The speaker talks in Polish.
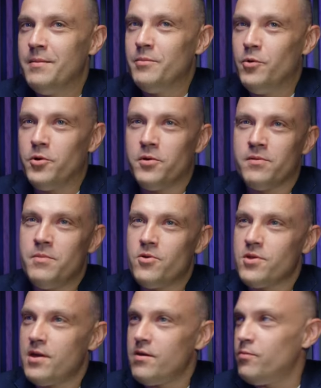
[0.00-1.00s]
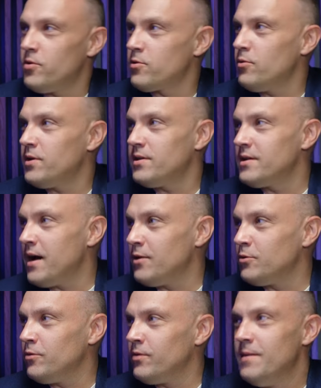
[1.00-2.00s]
było rozmieszczenie w Płocku
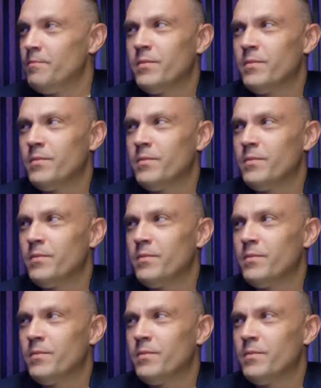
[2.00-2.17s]
hydrantów